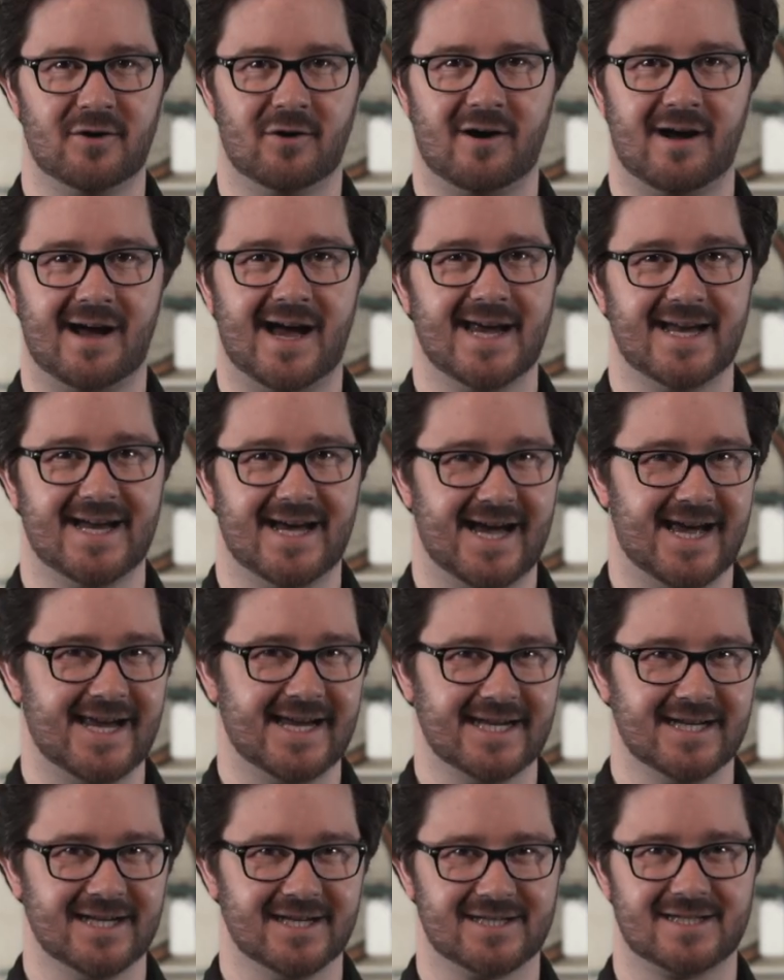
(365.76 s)
noch ein
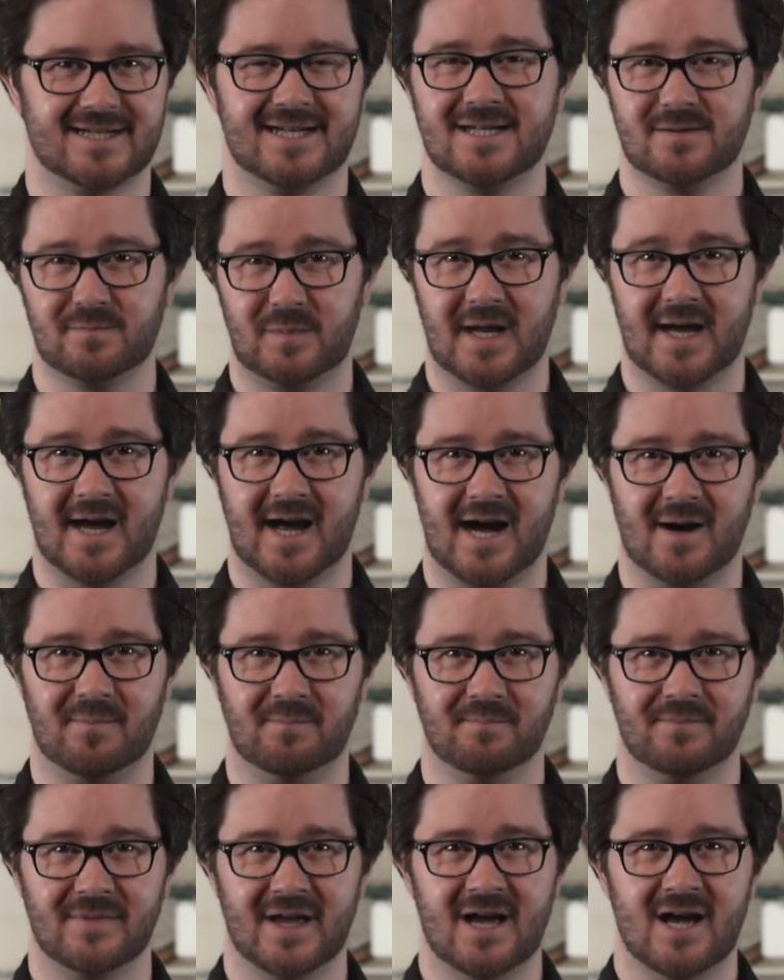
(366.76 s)
eigenes Display
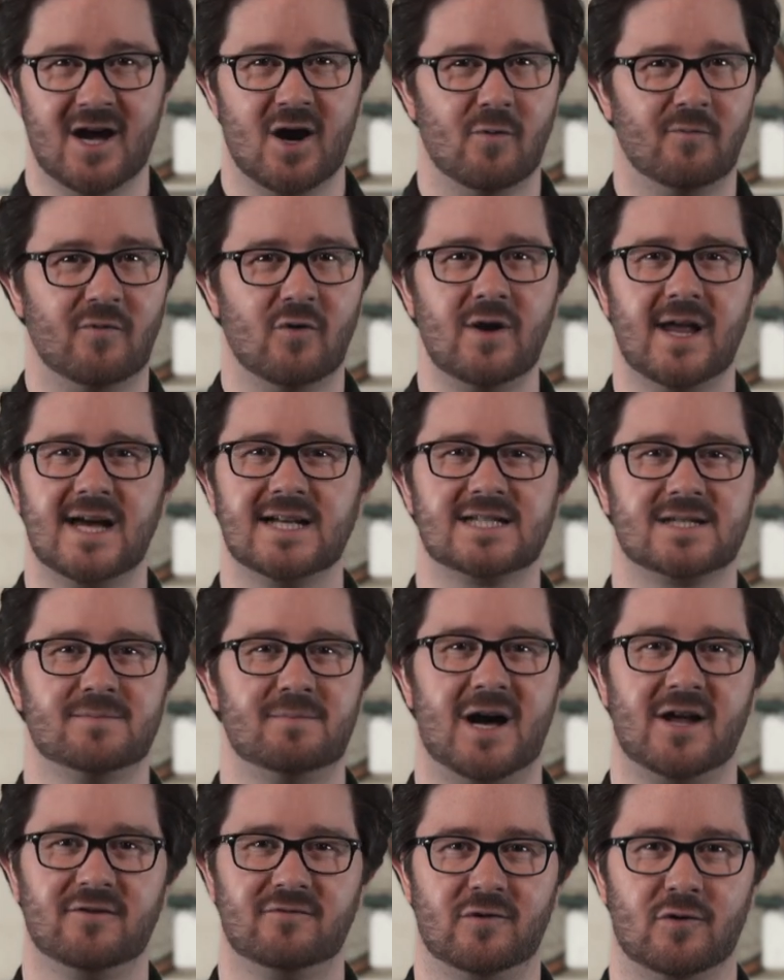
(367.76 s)
haben, obwohl ein
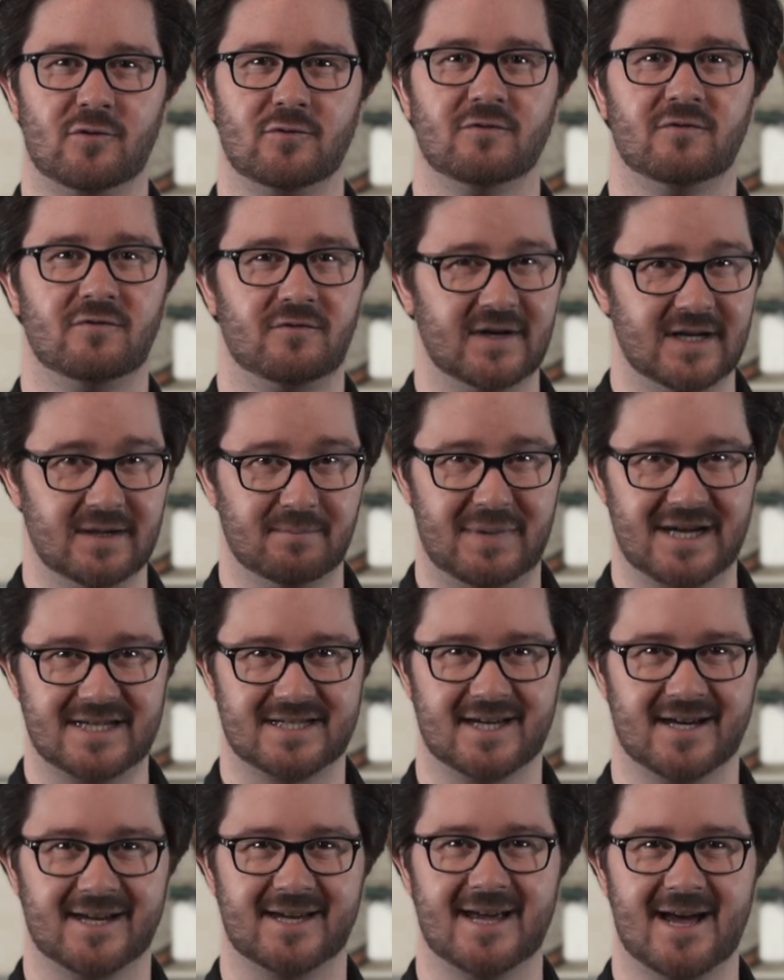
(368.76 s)
Smartphone viel
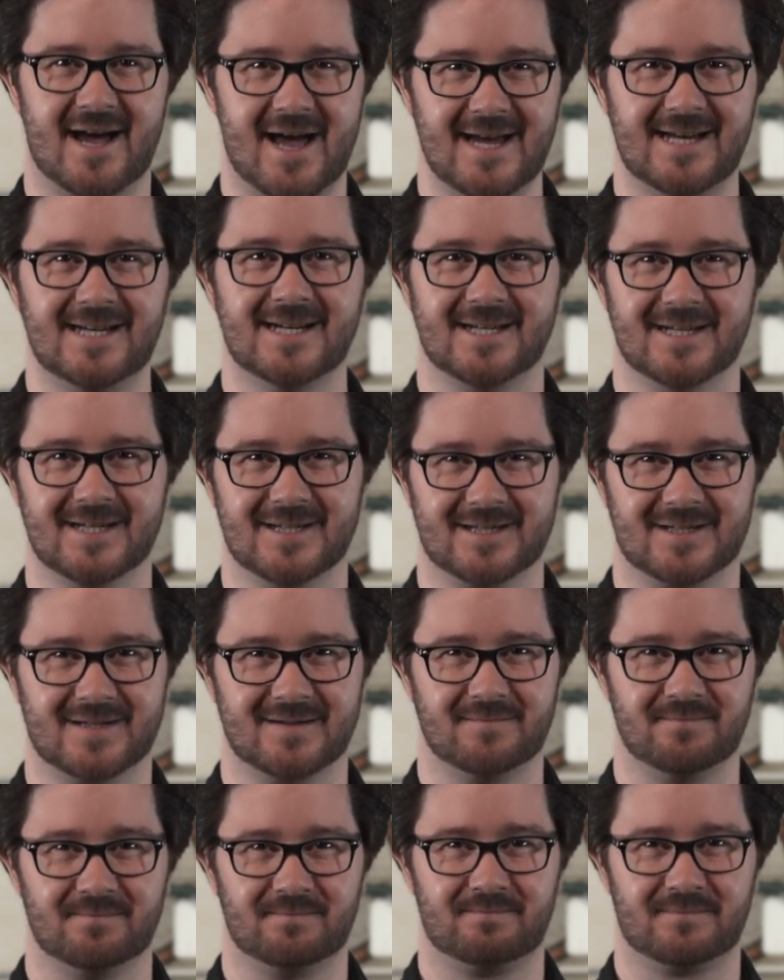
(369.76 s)
besser geeignet
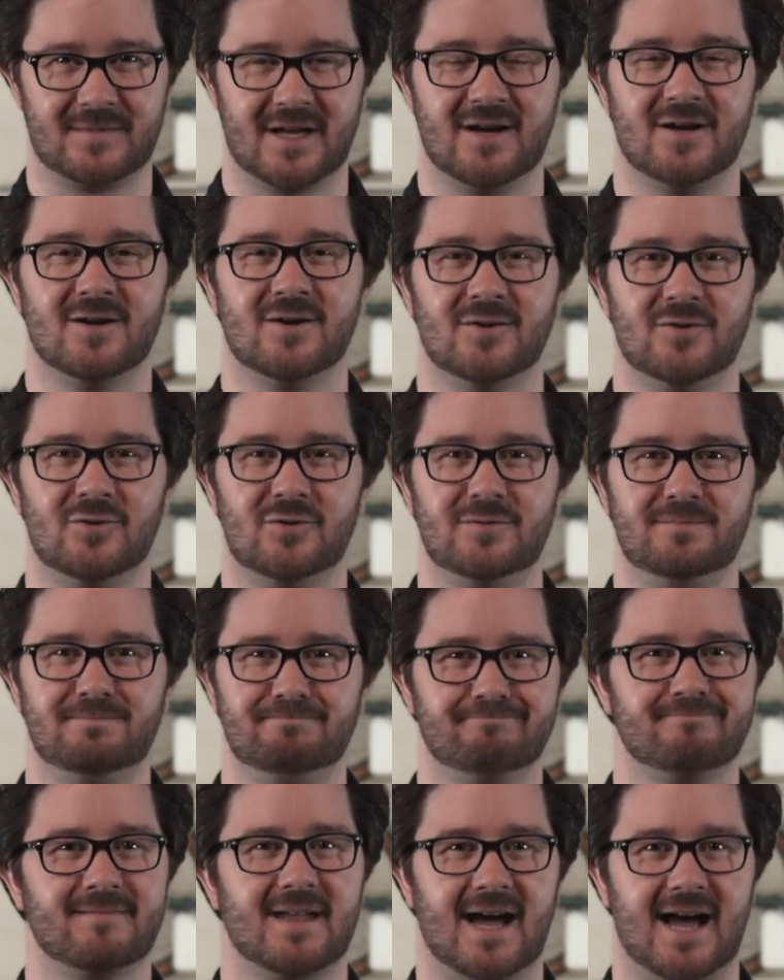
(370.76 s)
ist. Nun,
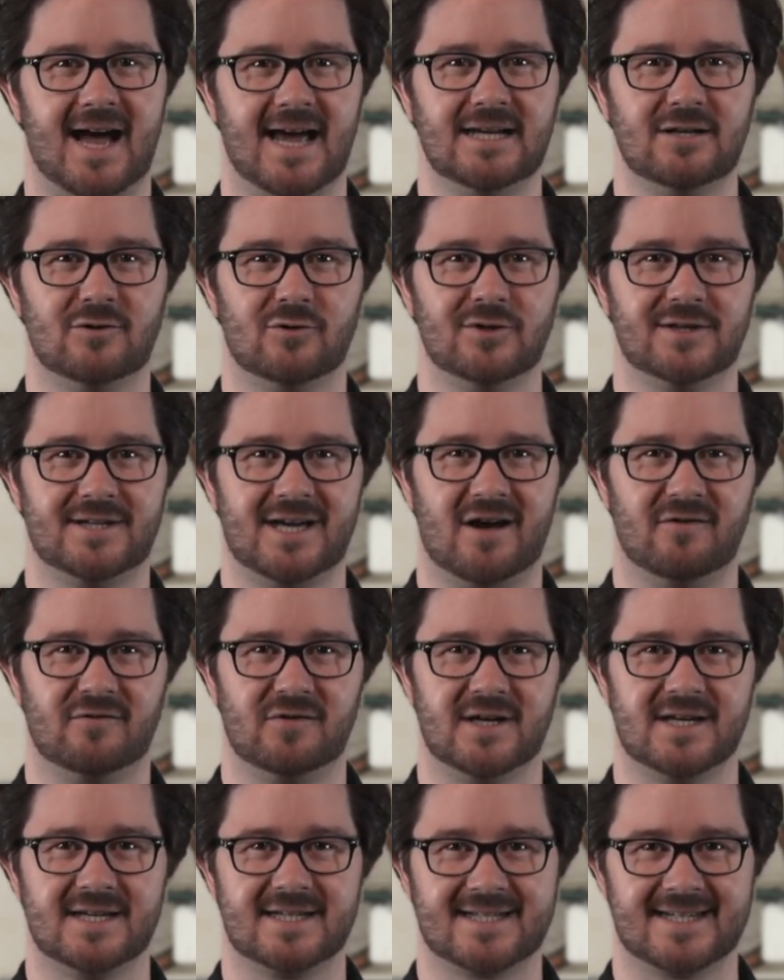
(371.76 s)
ein Grund
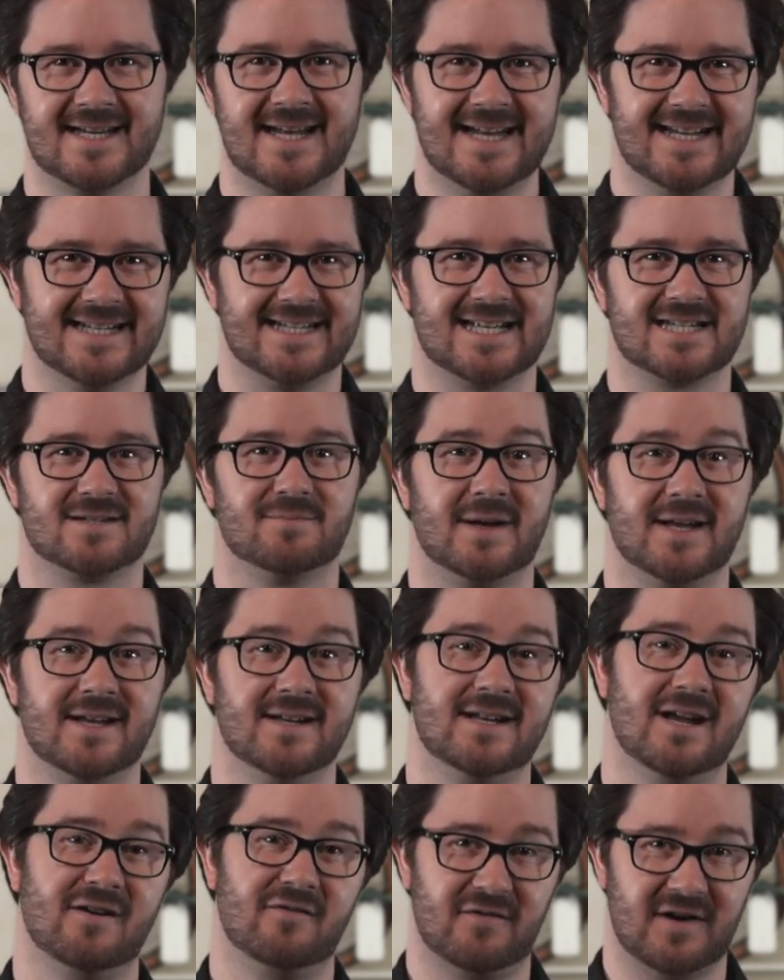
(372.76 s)
dafür ist, dass man in
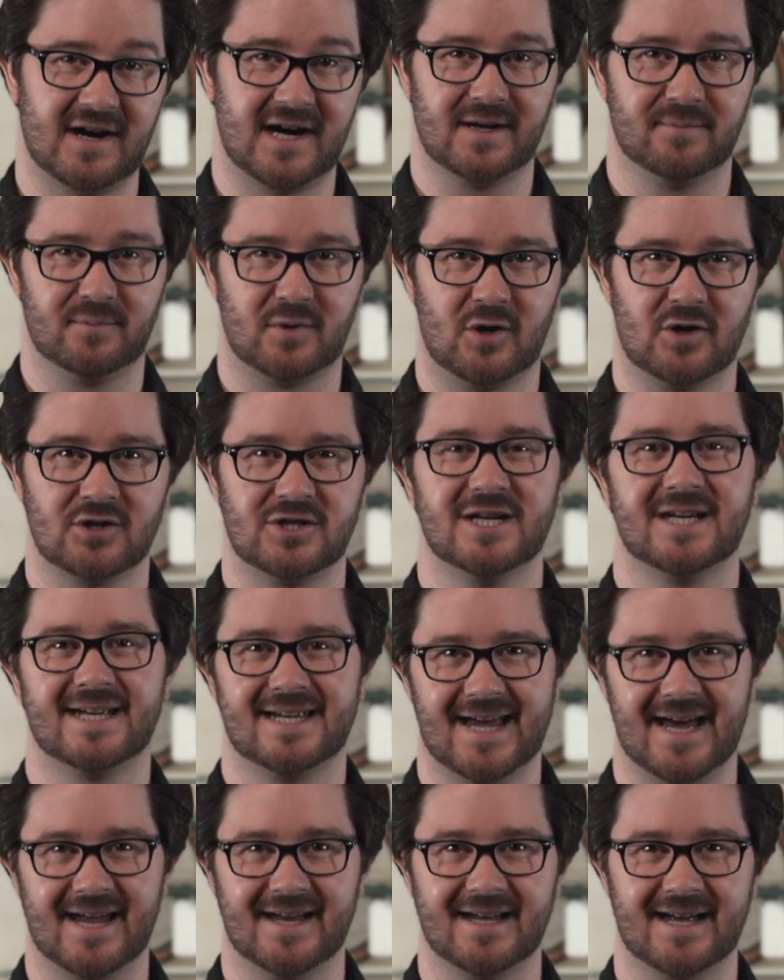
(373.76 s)
der Fahrradbranche
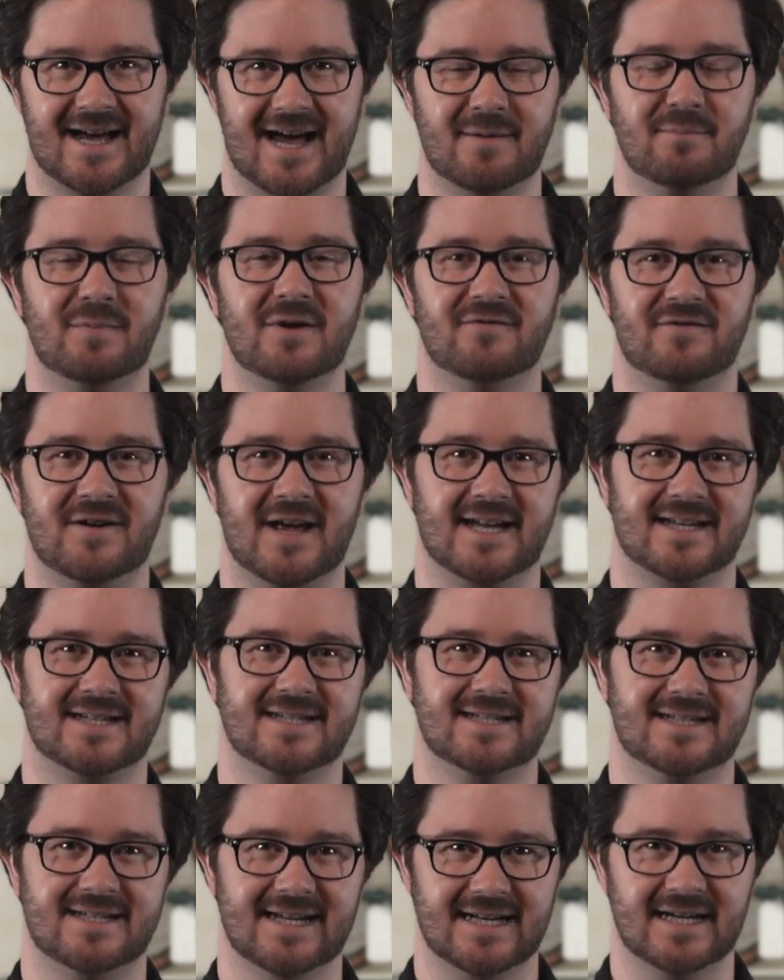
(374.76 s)
gerne an
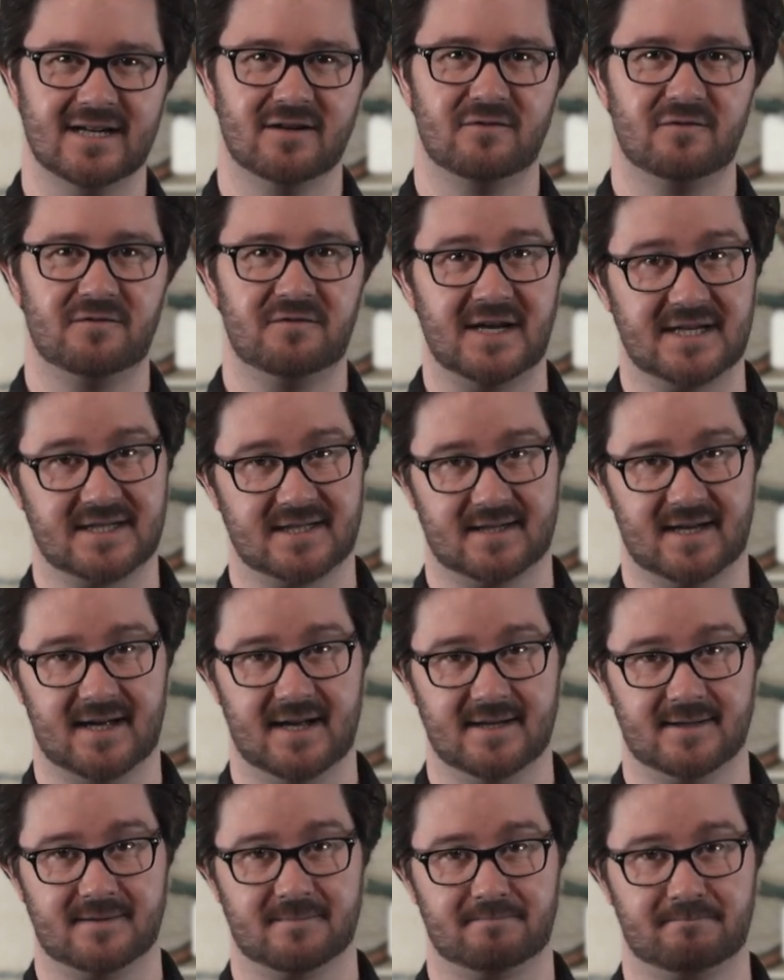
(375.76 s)
bewährten Dingen
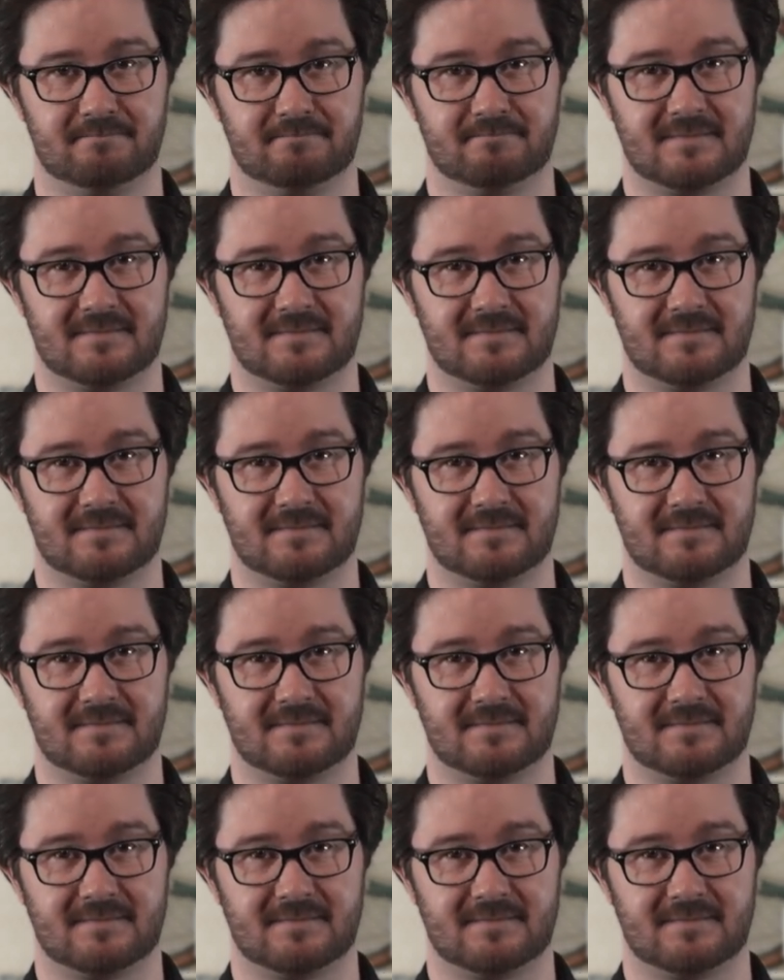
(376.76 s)
festhält.